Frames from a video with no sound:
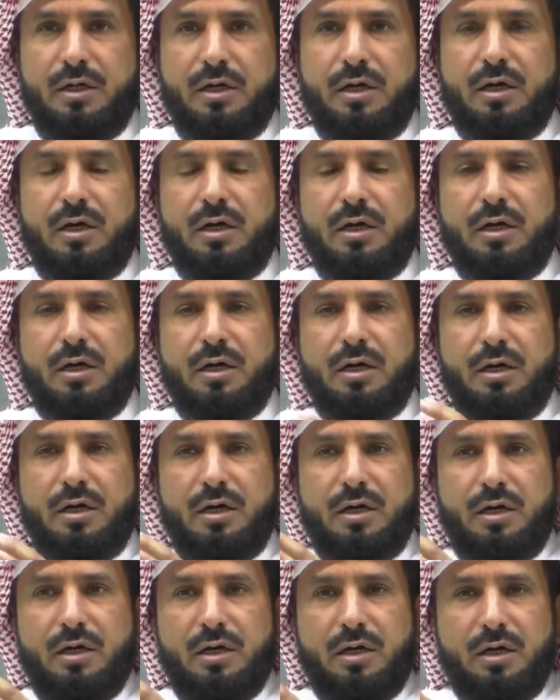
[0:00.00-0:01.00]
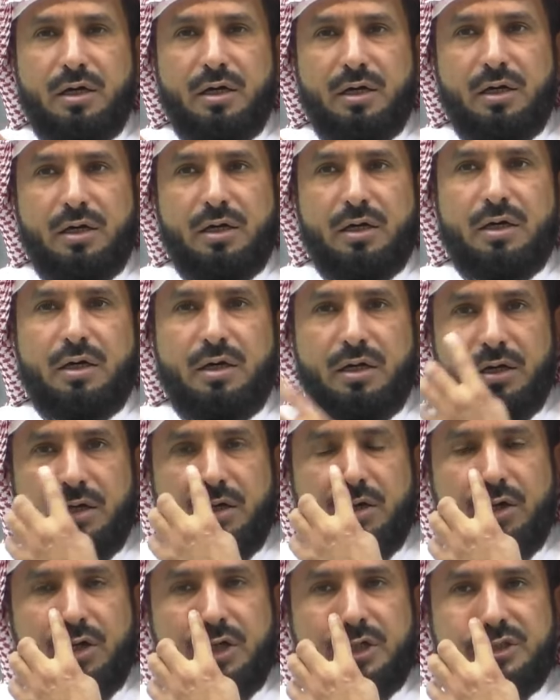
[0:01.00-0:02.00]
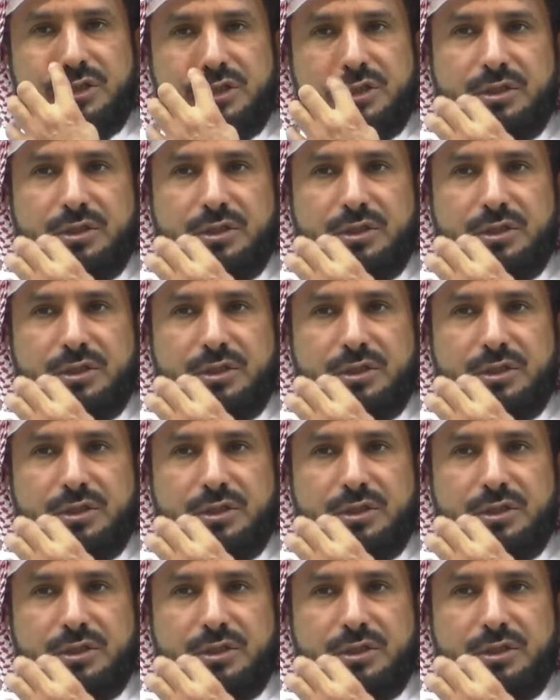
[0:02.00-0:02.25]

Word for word: آه، أخت